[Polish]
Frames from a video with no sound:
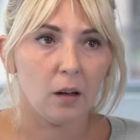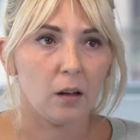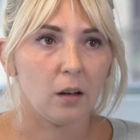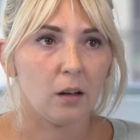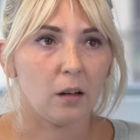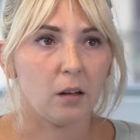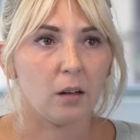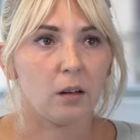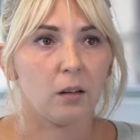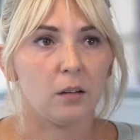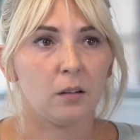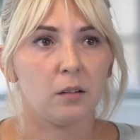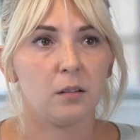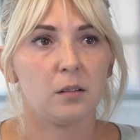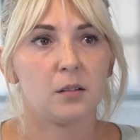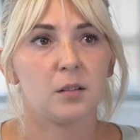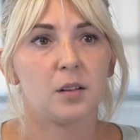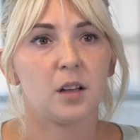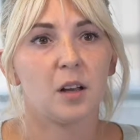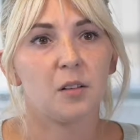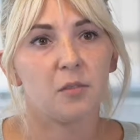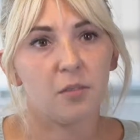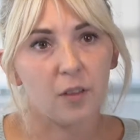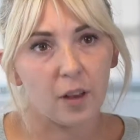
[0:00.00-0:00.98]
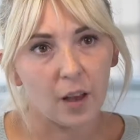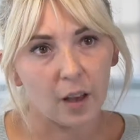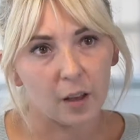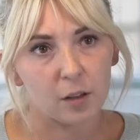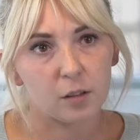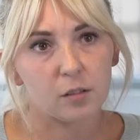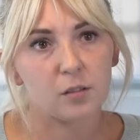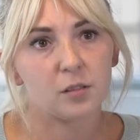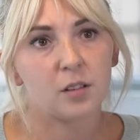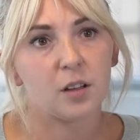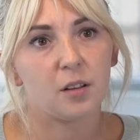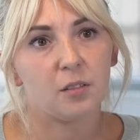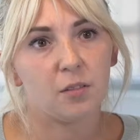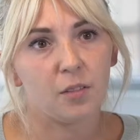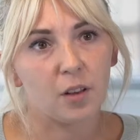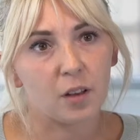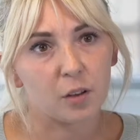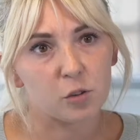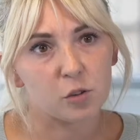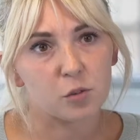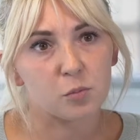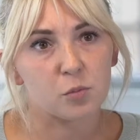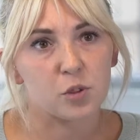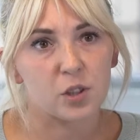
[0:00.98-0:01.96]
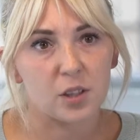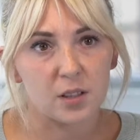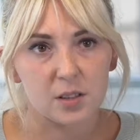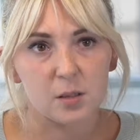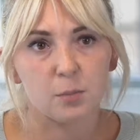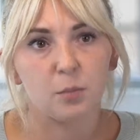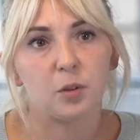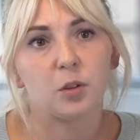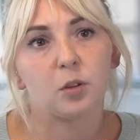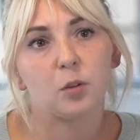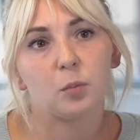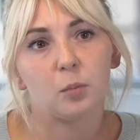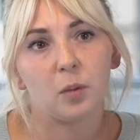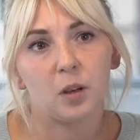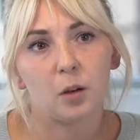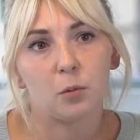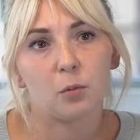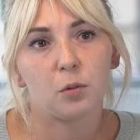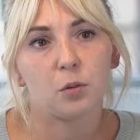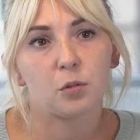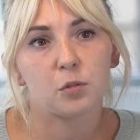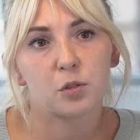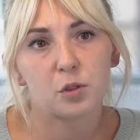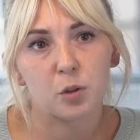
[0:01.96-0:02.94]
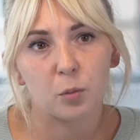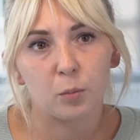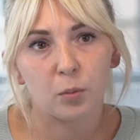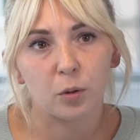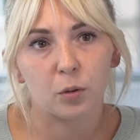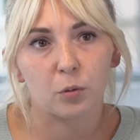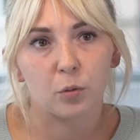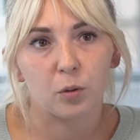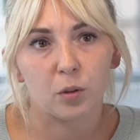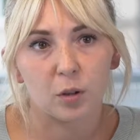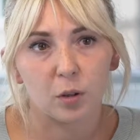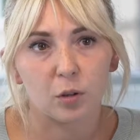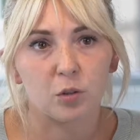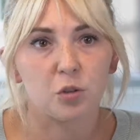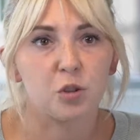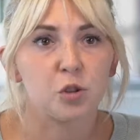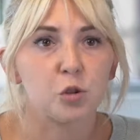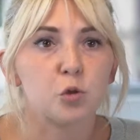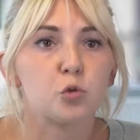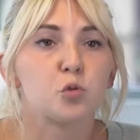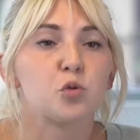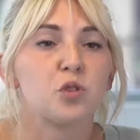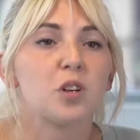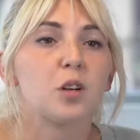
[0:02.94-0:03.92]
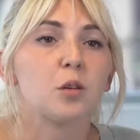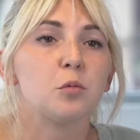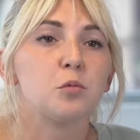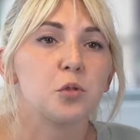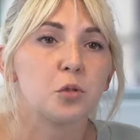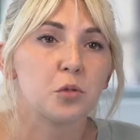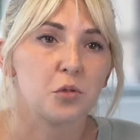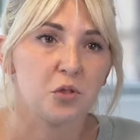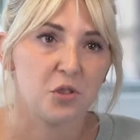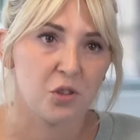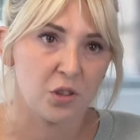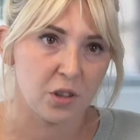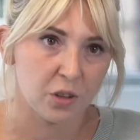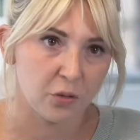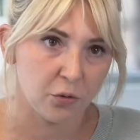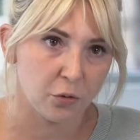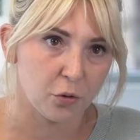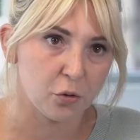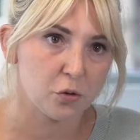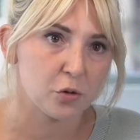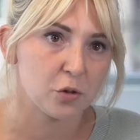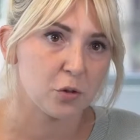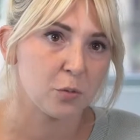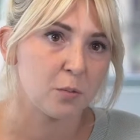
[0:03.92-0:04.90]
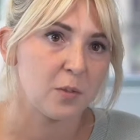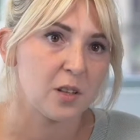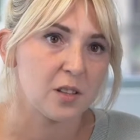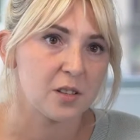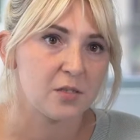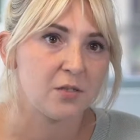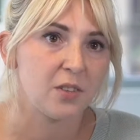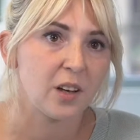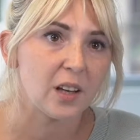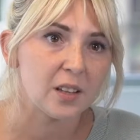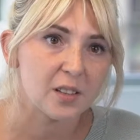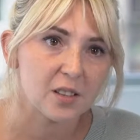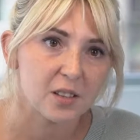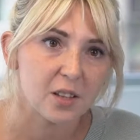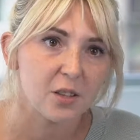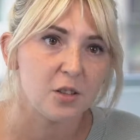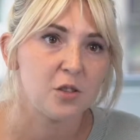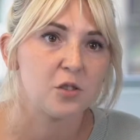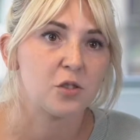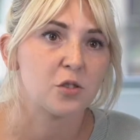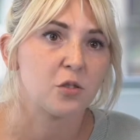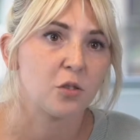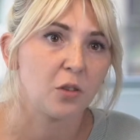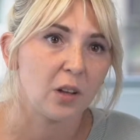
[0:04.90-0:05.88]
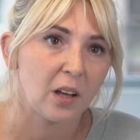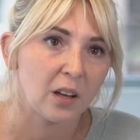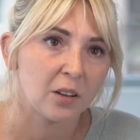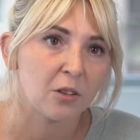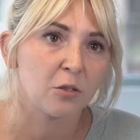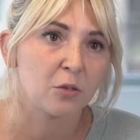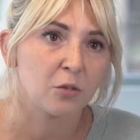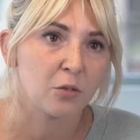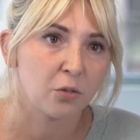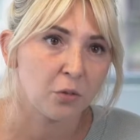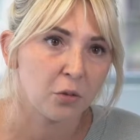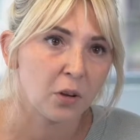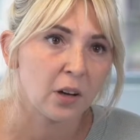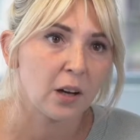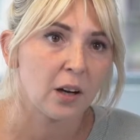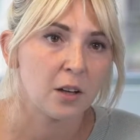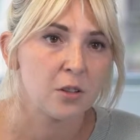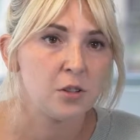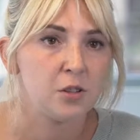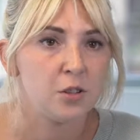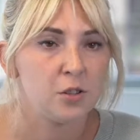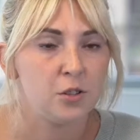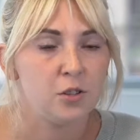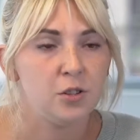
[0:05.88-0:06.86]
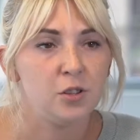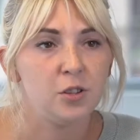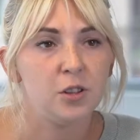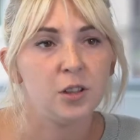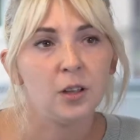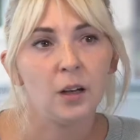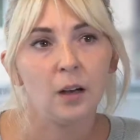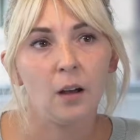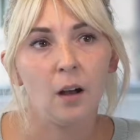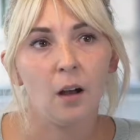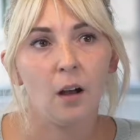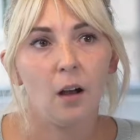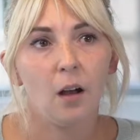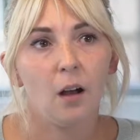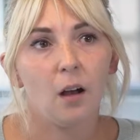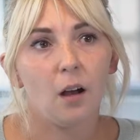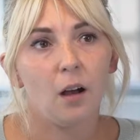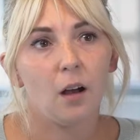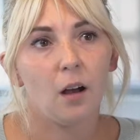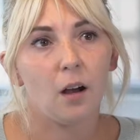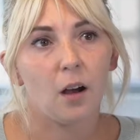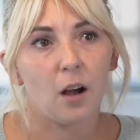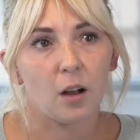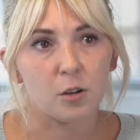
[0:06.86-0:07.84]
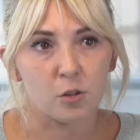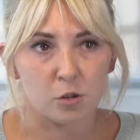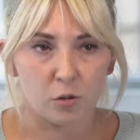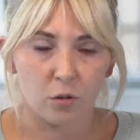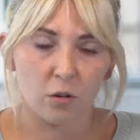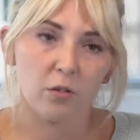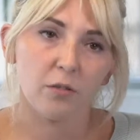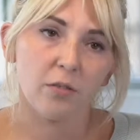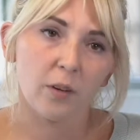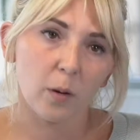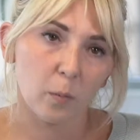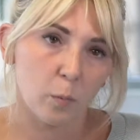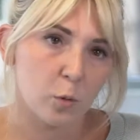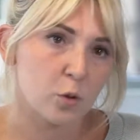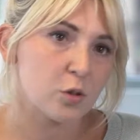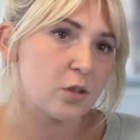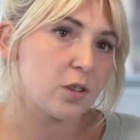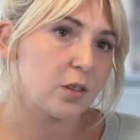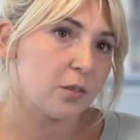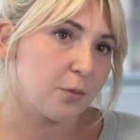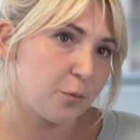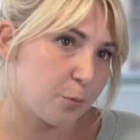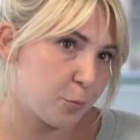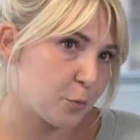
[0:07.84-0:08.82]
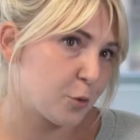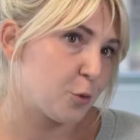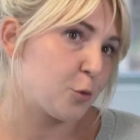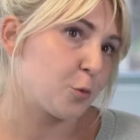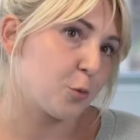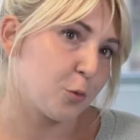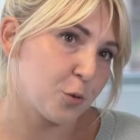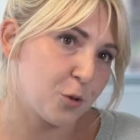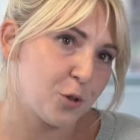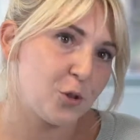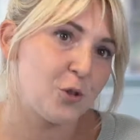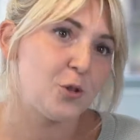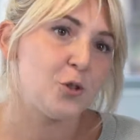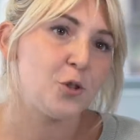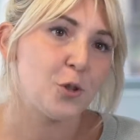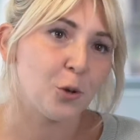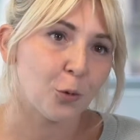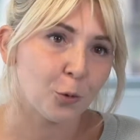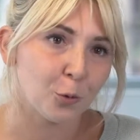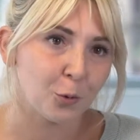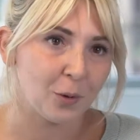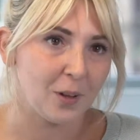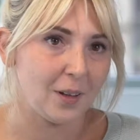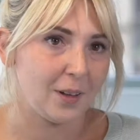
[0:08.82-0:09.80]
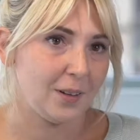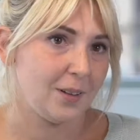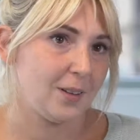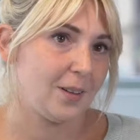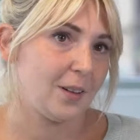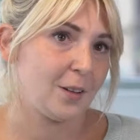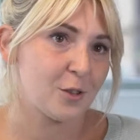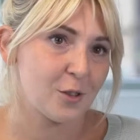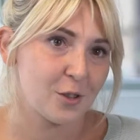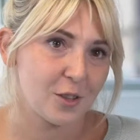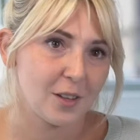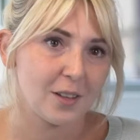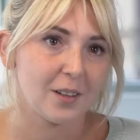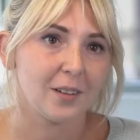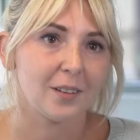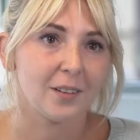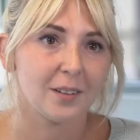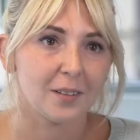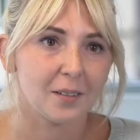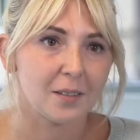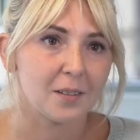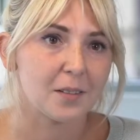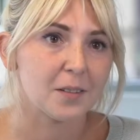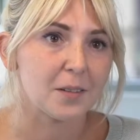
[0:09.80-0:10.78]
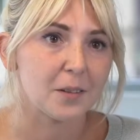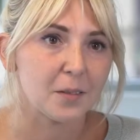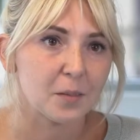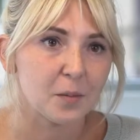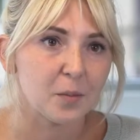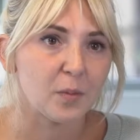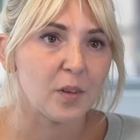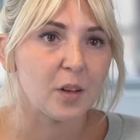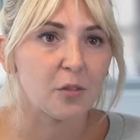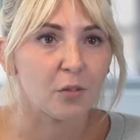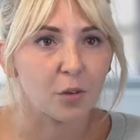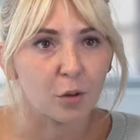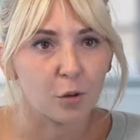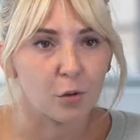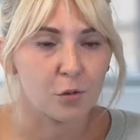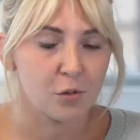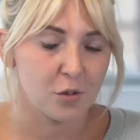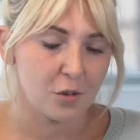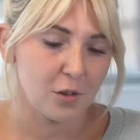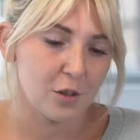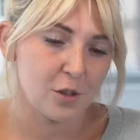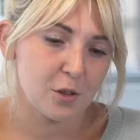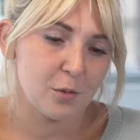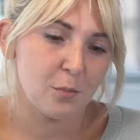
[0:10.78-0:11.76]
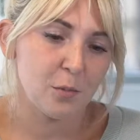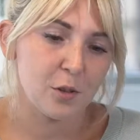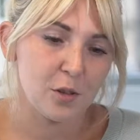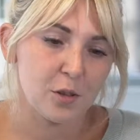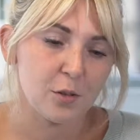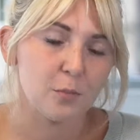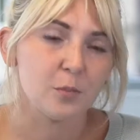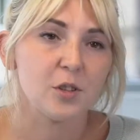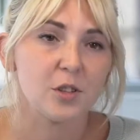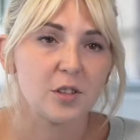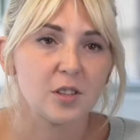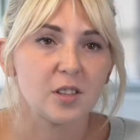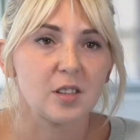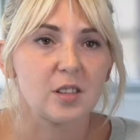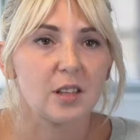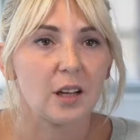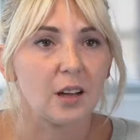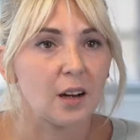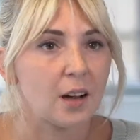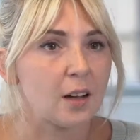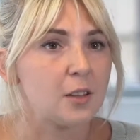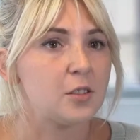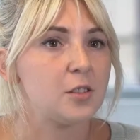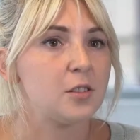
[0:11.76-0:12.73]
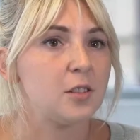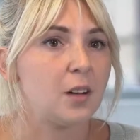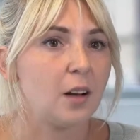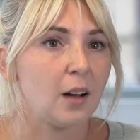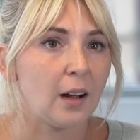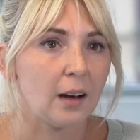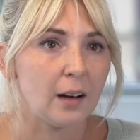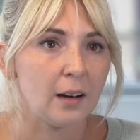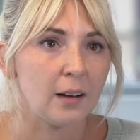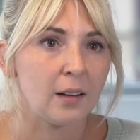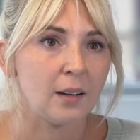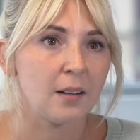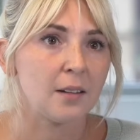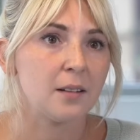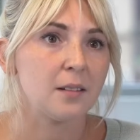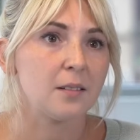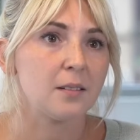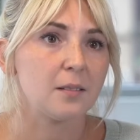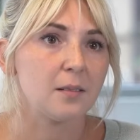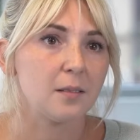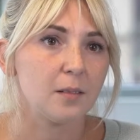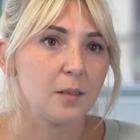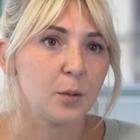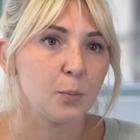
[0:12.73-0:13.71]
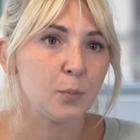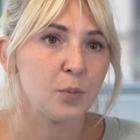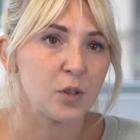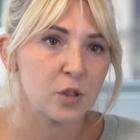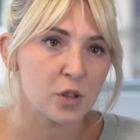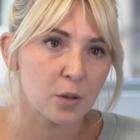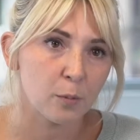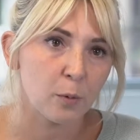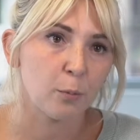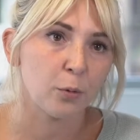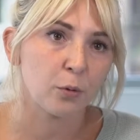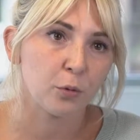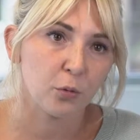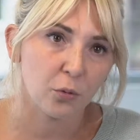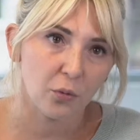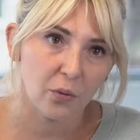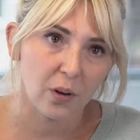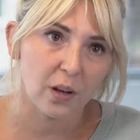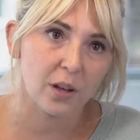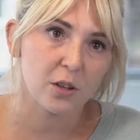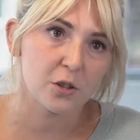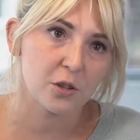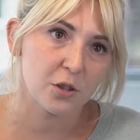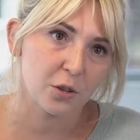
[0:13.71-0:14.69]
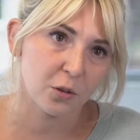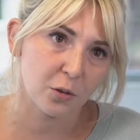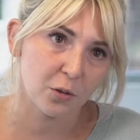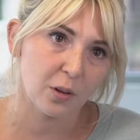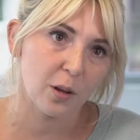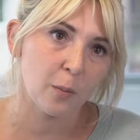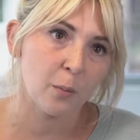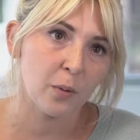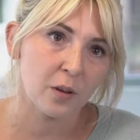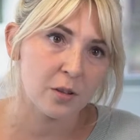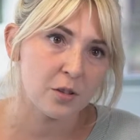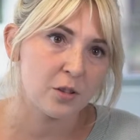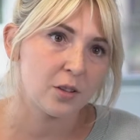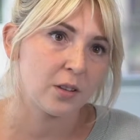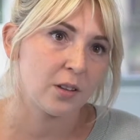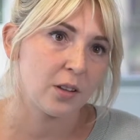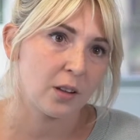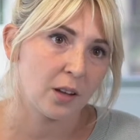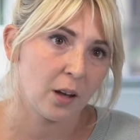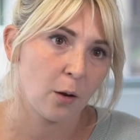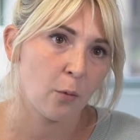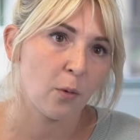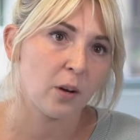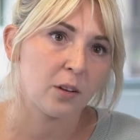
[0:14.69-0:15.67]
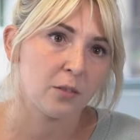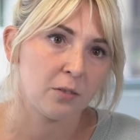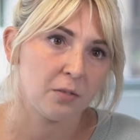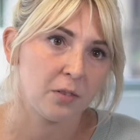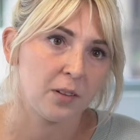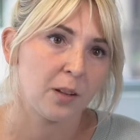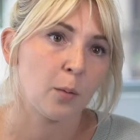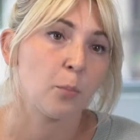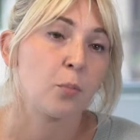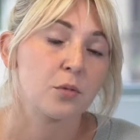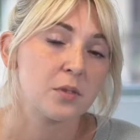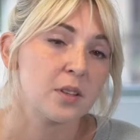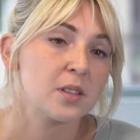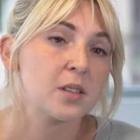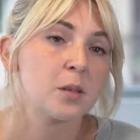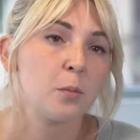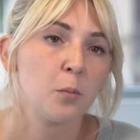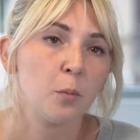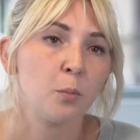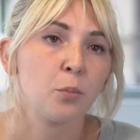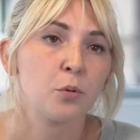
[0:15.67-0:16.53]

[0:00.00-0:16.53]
E, największą szansę będą miały osoby, które gdzieś już jakąś rodzinę tworzą, jest więcej niż to jedno, dwójka dzieci aczkolwiek może w przyszłości się uda. Także y, niewykluczone, że będziemy się starać, ale bierzemy pod uwagę, że to nie będzie takie łatwe na, na samym